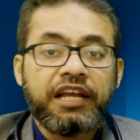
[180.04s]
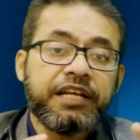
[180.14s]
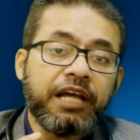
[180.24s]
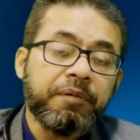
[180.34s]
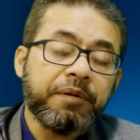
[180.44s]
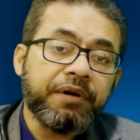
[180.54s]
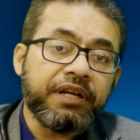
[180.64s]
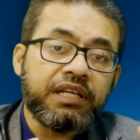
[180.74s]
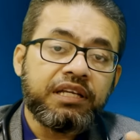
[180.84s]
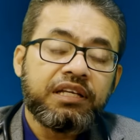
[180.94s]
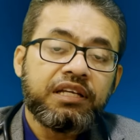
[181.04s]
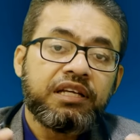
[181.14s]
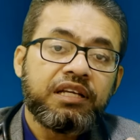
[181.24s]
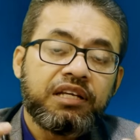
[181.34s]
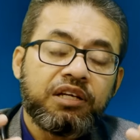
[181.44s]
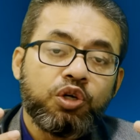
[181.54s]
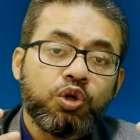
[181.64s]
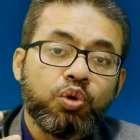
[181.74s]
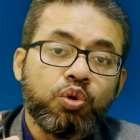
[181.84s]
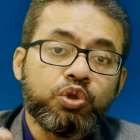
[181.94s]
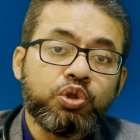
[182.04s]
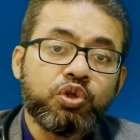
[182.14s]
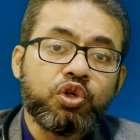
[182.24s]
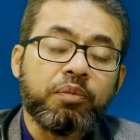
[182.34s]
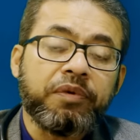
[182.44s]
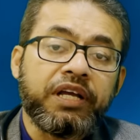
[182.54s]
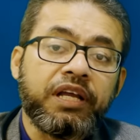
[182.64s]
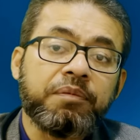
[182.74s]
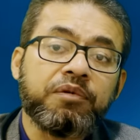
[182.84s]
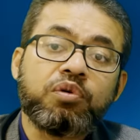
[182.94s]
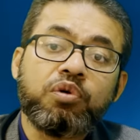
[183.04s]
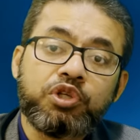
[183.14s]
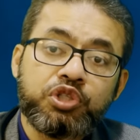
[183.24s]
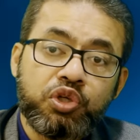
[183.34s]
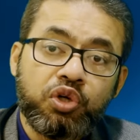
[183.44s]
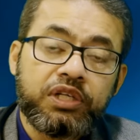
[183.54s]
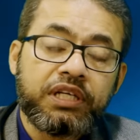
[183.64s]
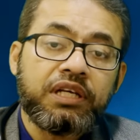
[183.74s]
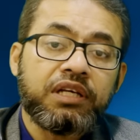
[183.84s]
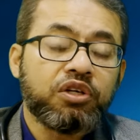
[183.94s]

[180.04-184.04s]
এই ডাবের পানি ওজন কমায় এবং কোলেস্ট্রলকে